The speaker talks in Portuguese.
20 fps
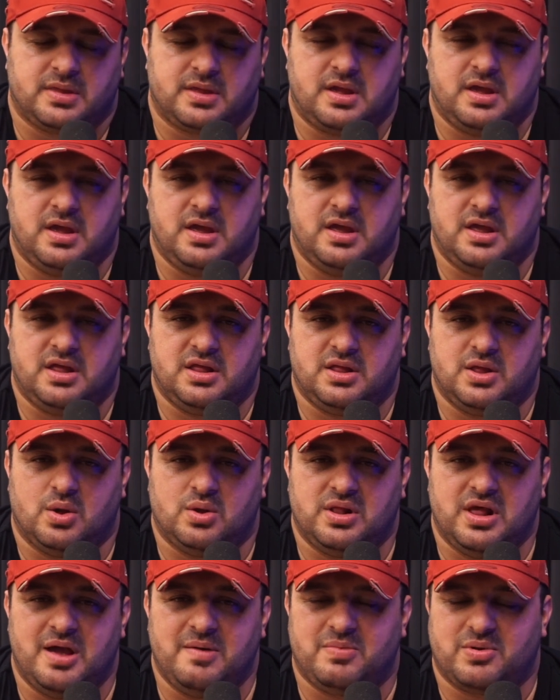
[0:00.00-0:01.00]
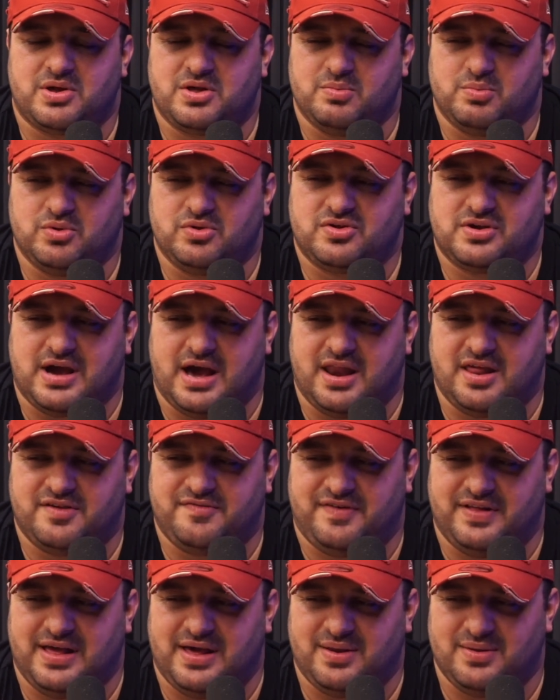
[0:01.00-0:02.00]
que eu lembro que muitos caras
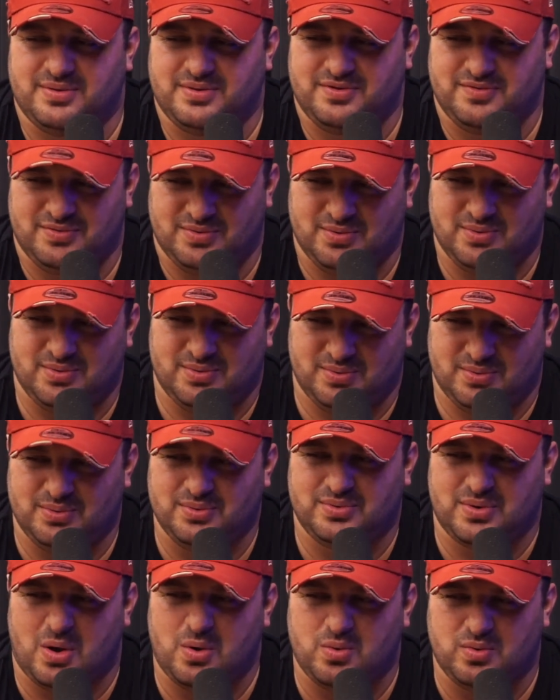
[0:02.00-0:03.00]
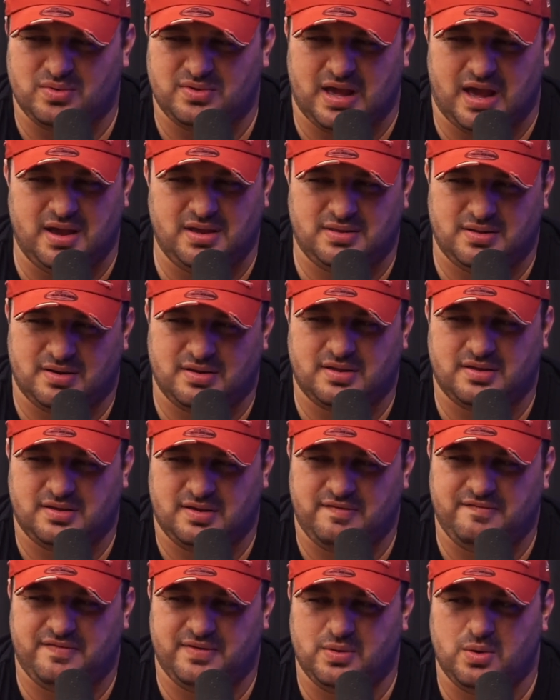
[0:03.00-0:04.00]
falaram, de, no, um, alguns haters,
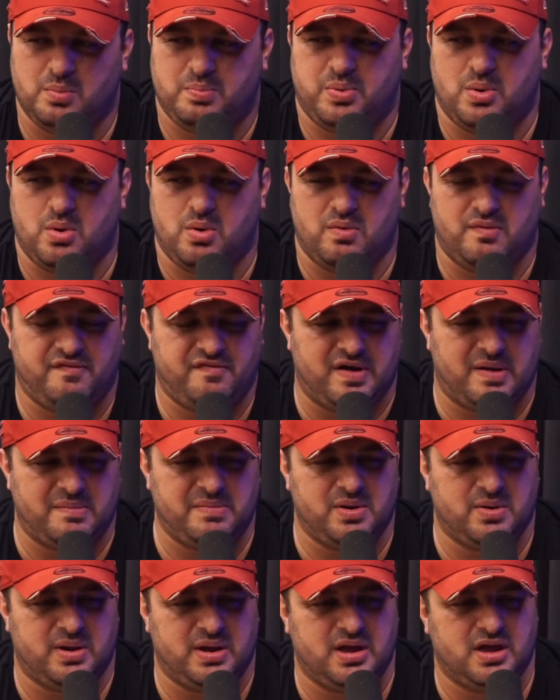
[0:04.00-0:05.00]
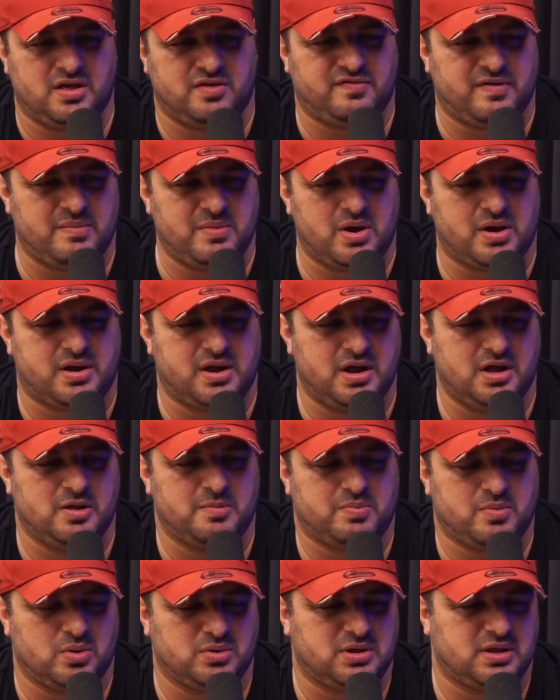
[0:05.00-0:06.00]
assim, falaram, pô, o Fabinho é isso, o Fabinho é aquilo,
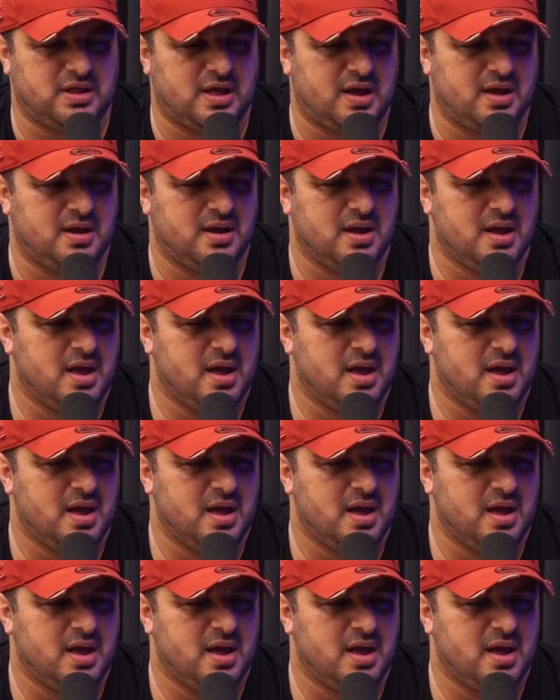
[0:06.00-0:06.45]
por conta da,